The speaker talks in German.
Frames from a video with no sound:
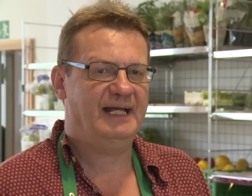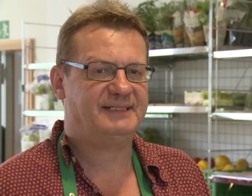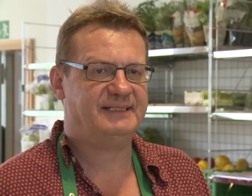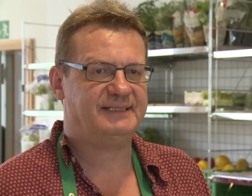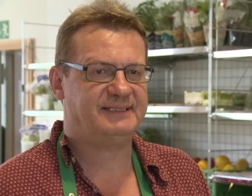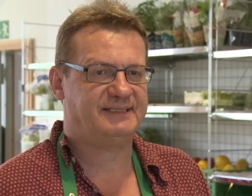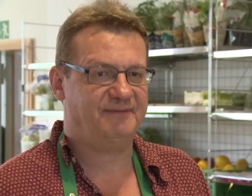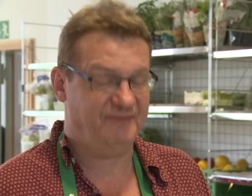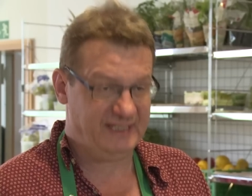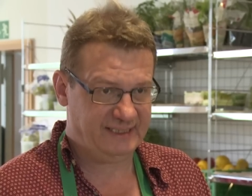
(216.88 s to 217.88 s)
Es
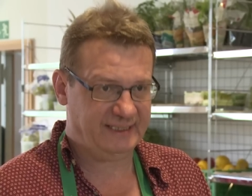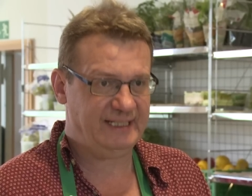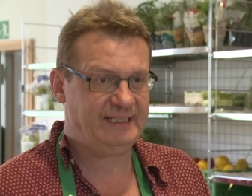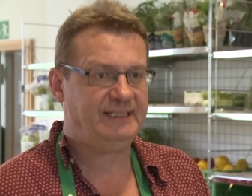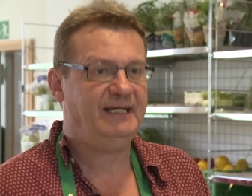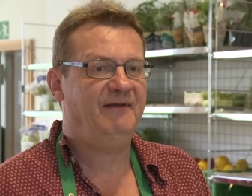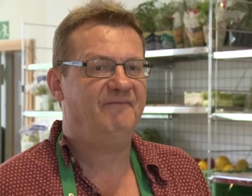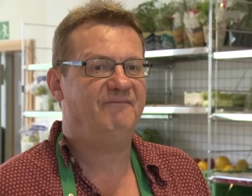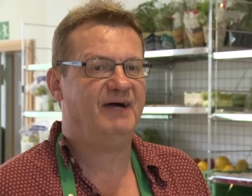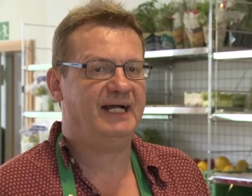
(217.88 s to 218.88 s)
ist wichtig,
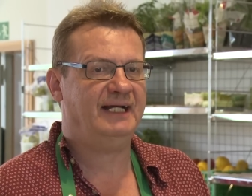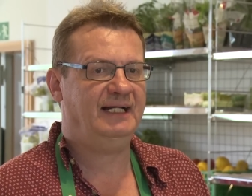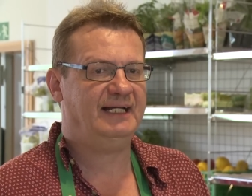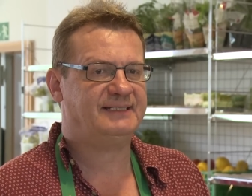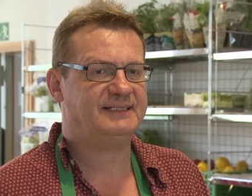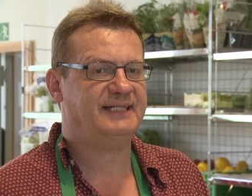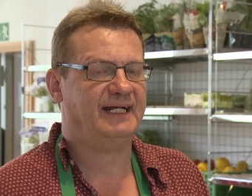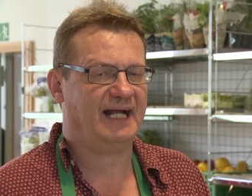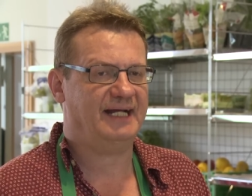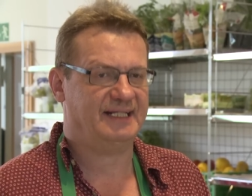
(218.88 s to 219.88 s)
weil es ist
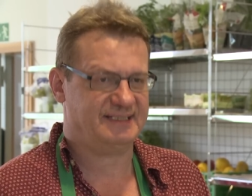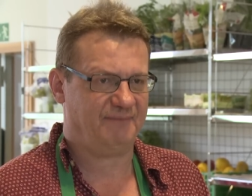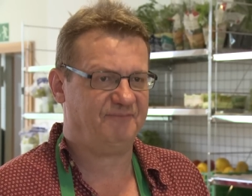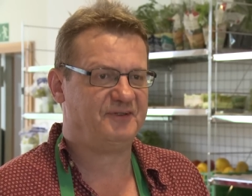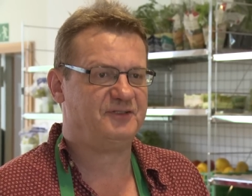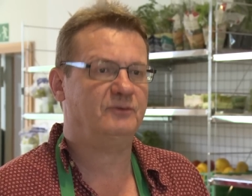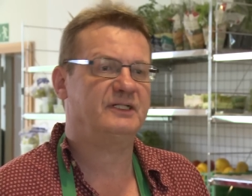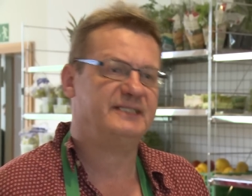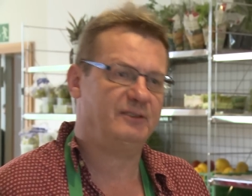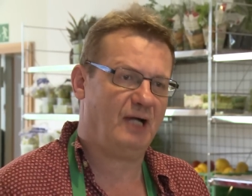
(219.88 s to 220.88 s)
ja keine Gesamtversorgung,
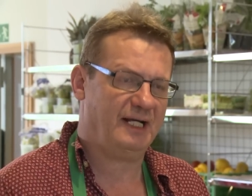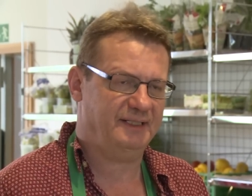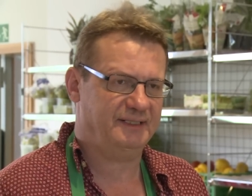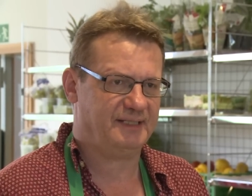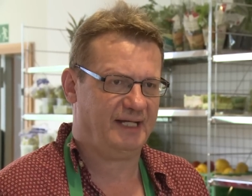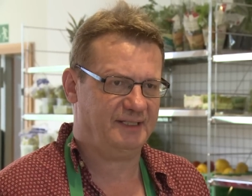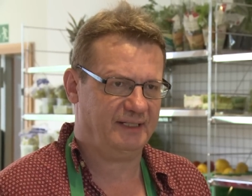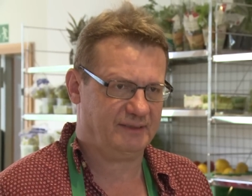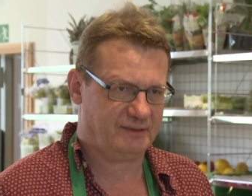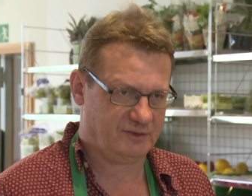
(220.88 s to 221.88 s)
es ist ja nur eine,
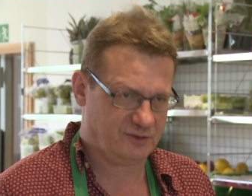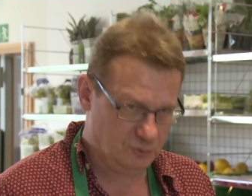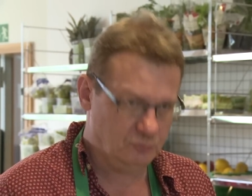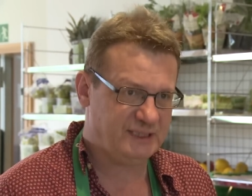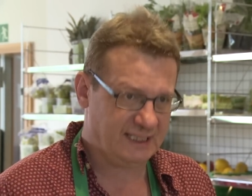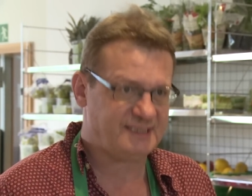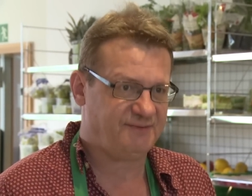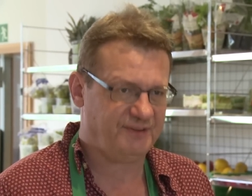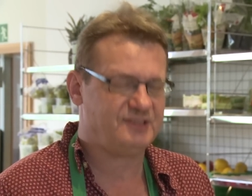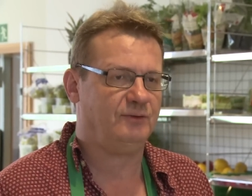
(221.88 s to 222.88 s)
eine
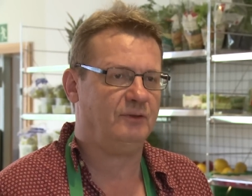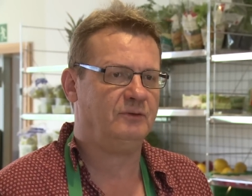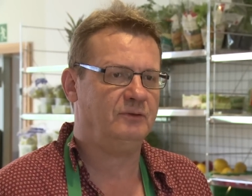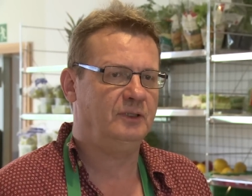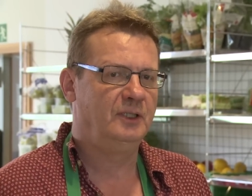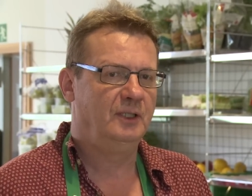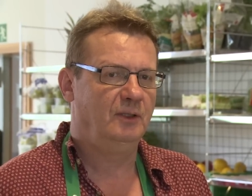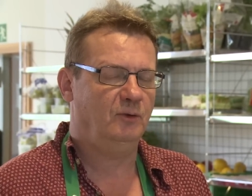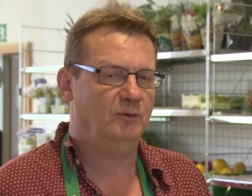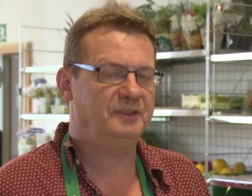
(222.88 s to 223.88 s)
Zusatzversorgung
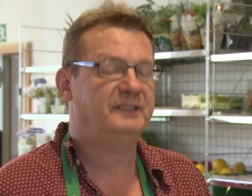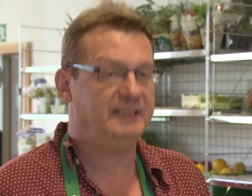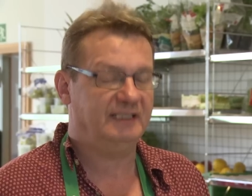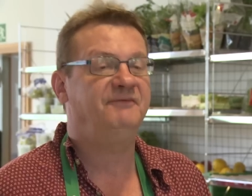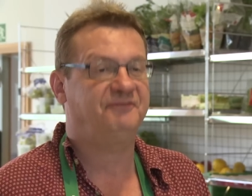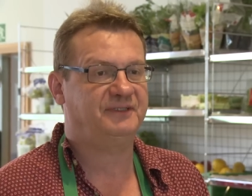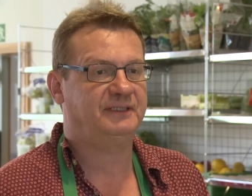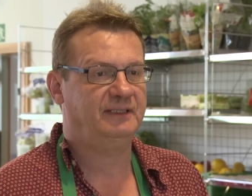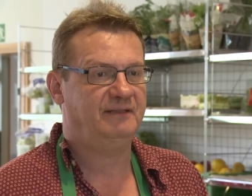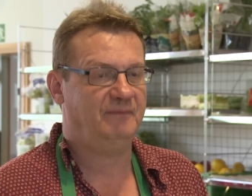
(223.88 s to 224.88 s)
und die hilft,
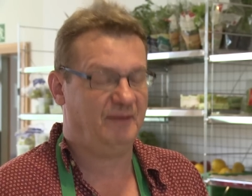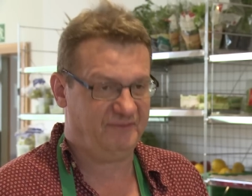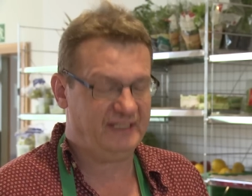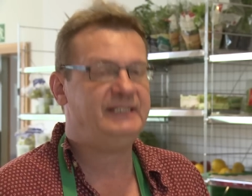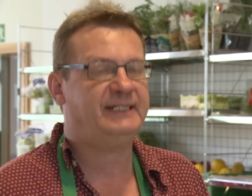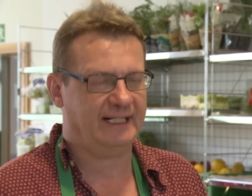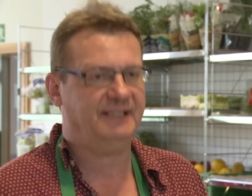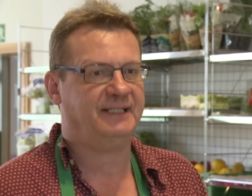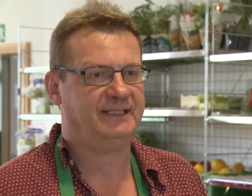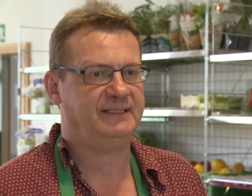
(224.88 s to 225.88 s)
wenn man wenig
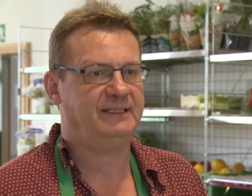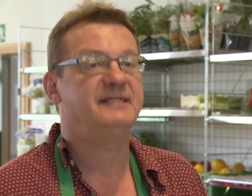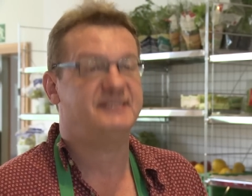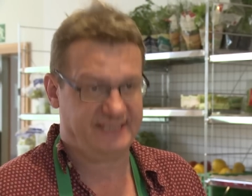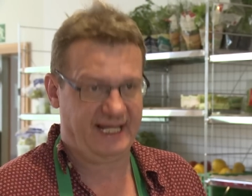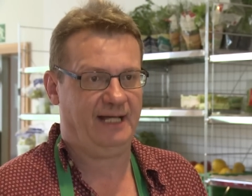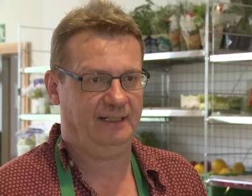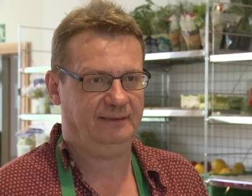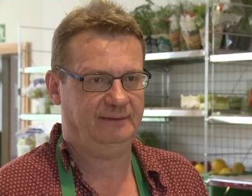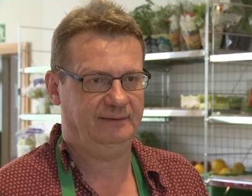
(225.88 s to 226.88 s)
Geld hat, sehr,
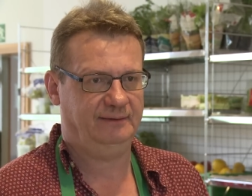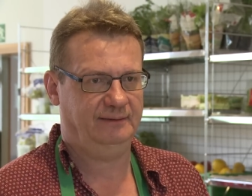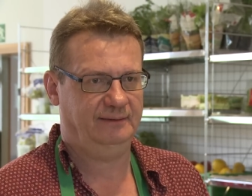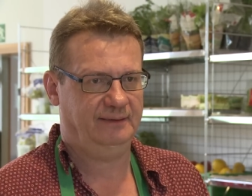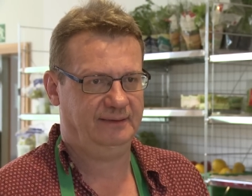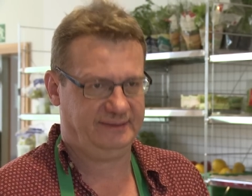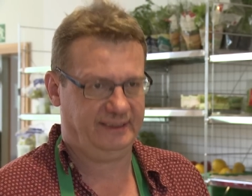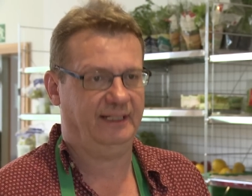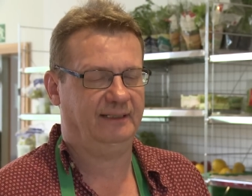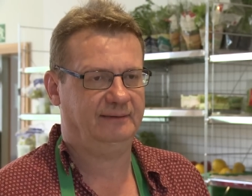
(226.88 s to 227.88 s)

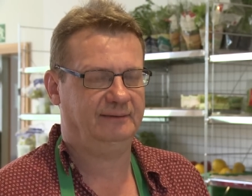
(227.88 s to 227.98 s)
sehr.